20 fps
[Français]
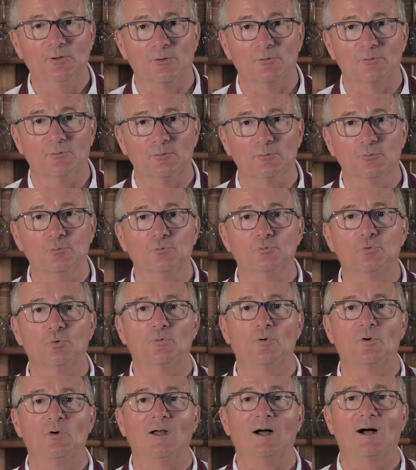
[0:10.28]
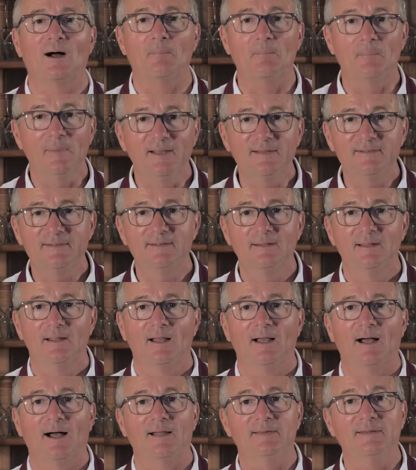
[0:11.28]
Yeuses. Nous nous trouvons là à Mèze,
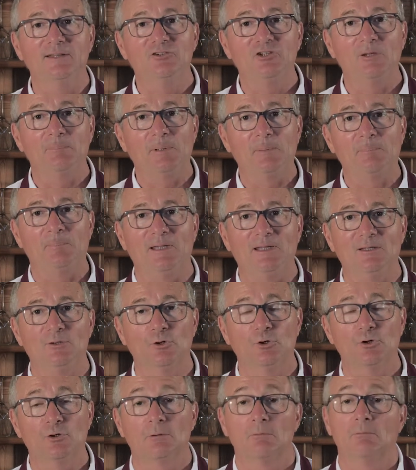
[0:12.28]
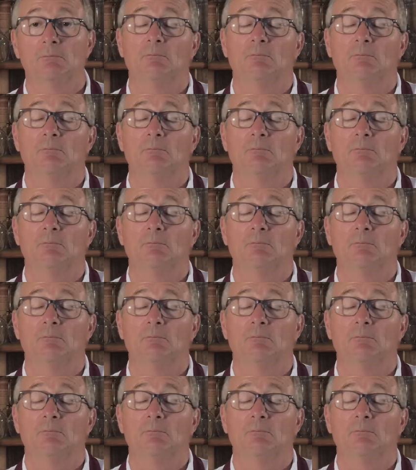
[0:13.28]
en IGP Pays d'Oc,